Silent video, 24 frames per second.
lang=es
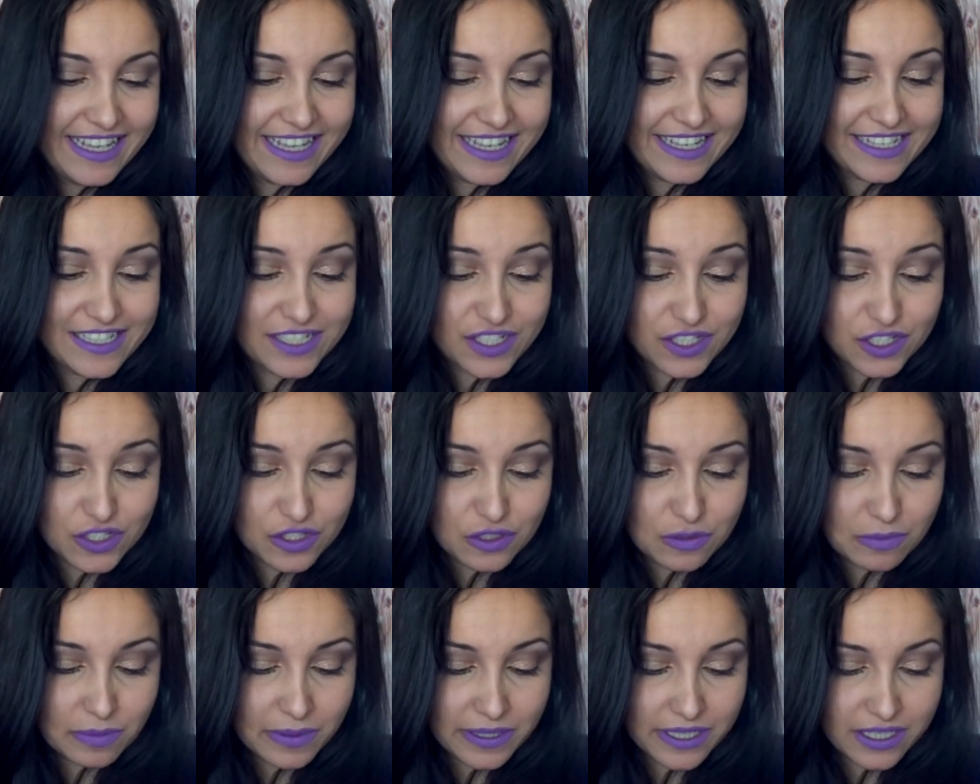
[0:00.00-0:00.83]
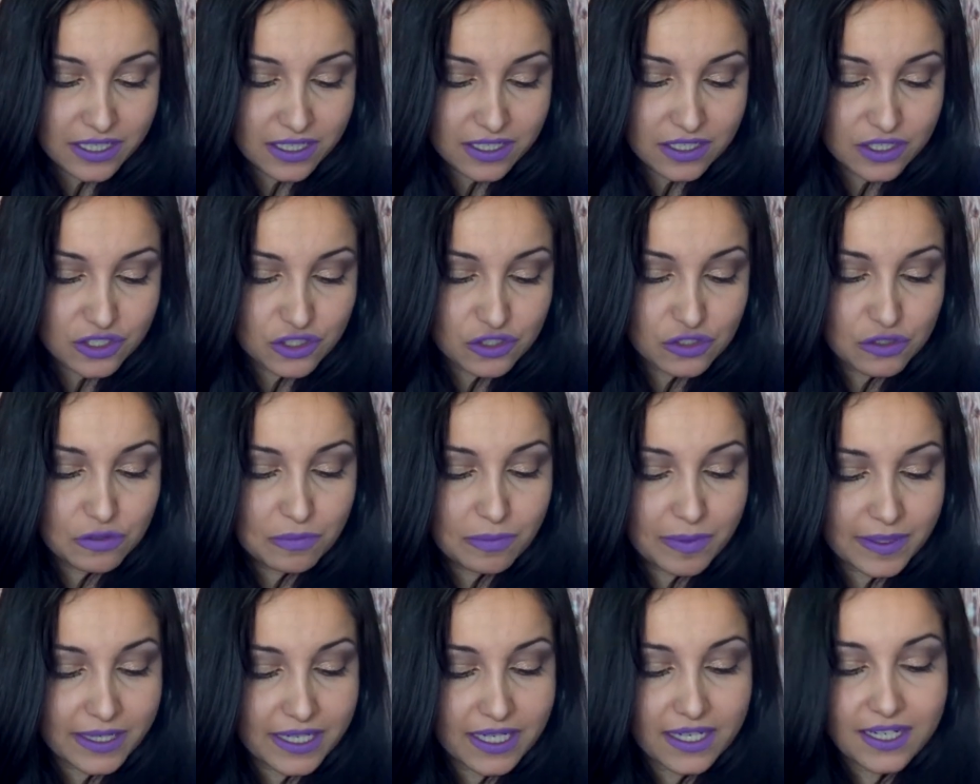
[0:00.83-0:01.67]
Es súper,
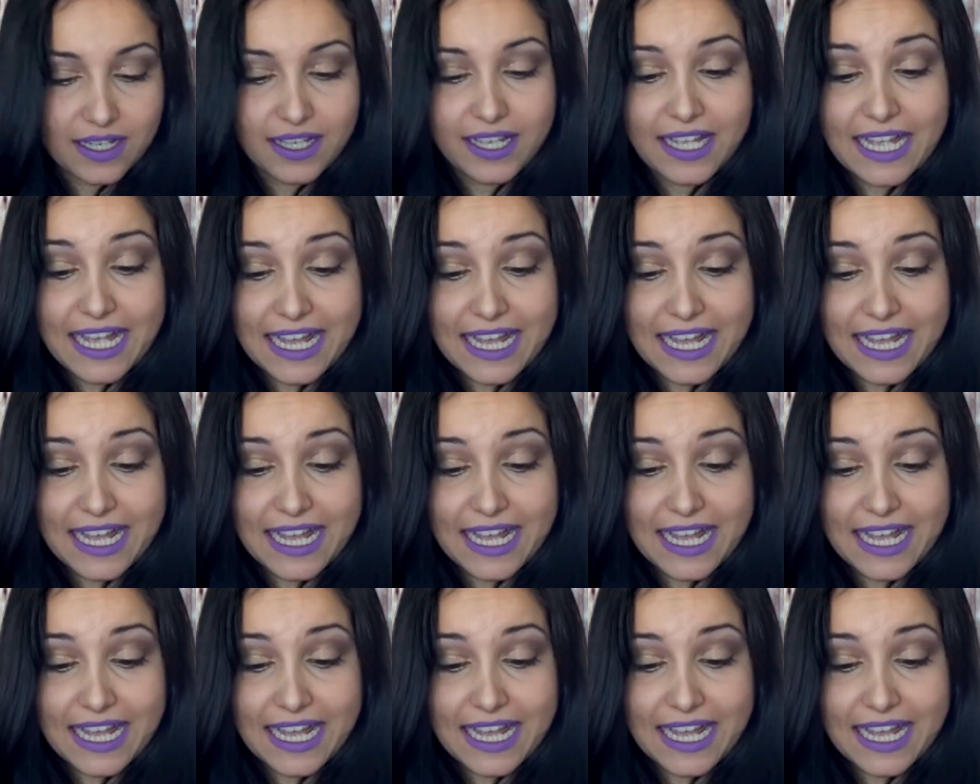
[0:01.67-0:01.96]
súper